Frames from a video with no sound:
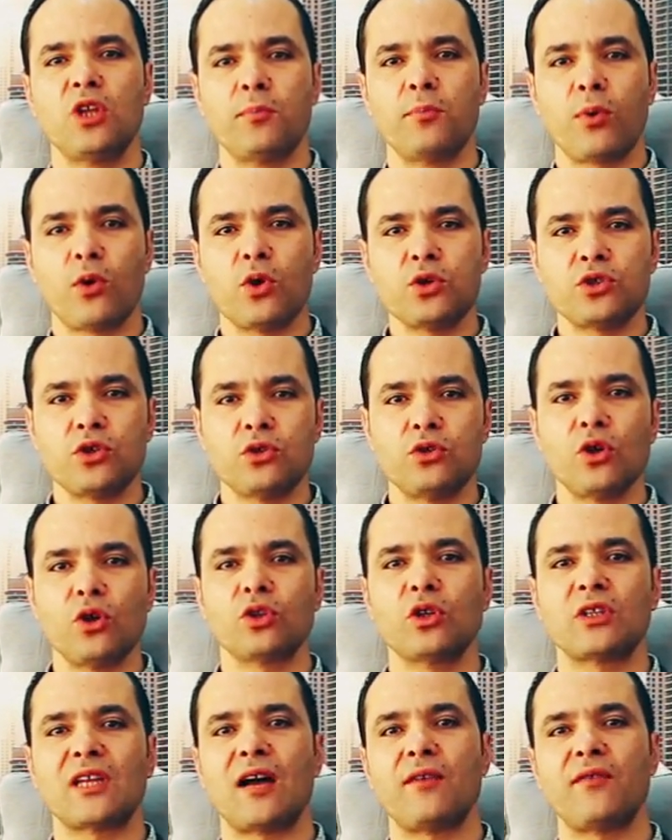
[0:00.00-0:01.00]
ودي
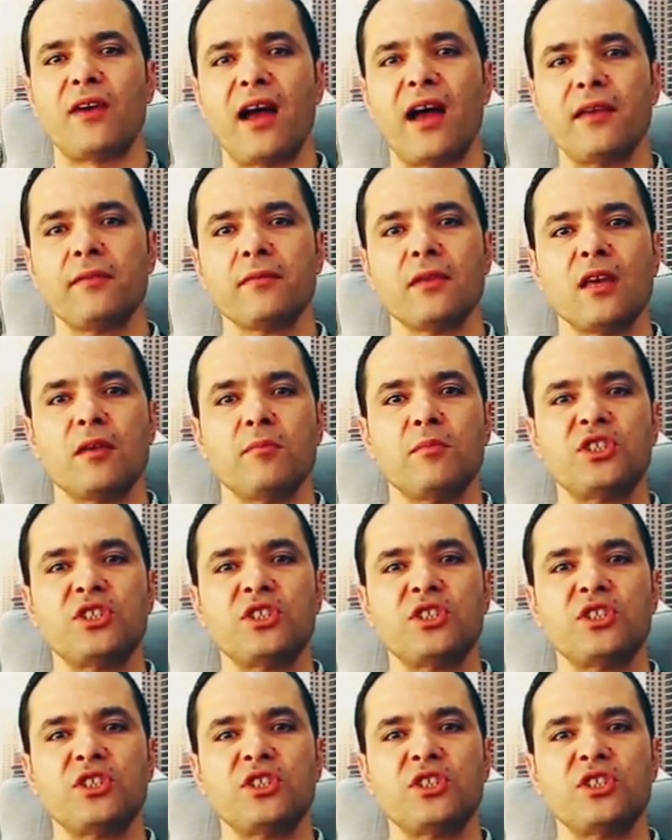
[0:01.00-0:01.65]
بروسيدور دو ترافاي